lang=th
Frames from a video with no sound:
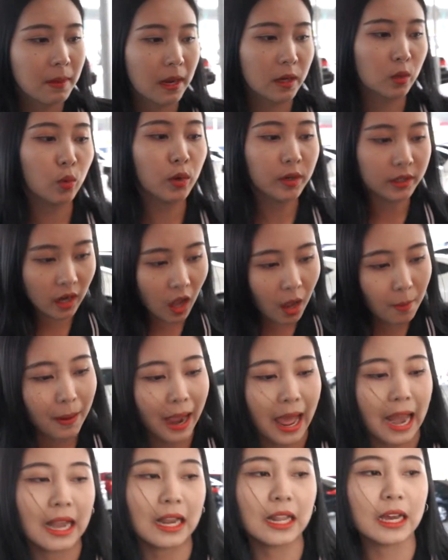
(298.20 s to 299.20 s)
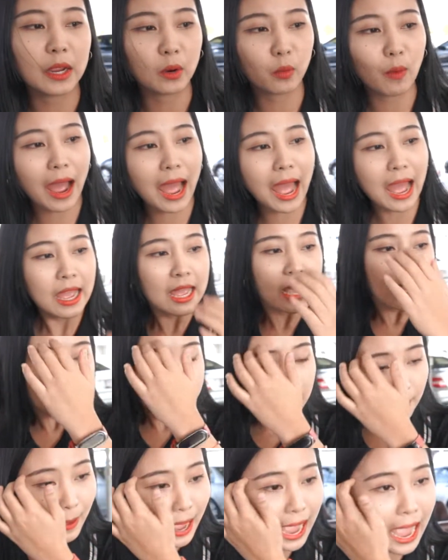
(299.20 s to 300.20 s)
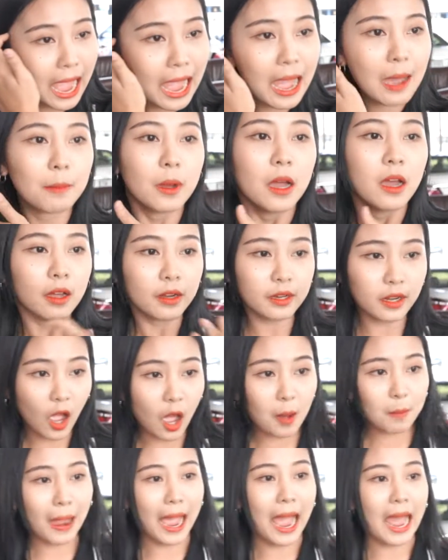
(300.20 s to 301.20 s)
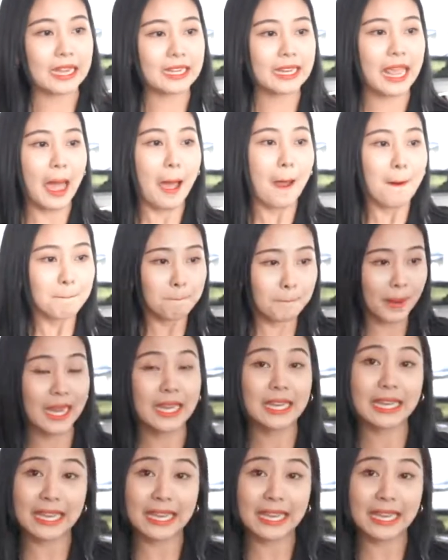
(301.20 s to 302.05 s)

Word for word: นมาดูรอบคันเลยว่า สภาพรอบคันเนี่ย เป็น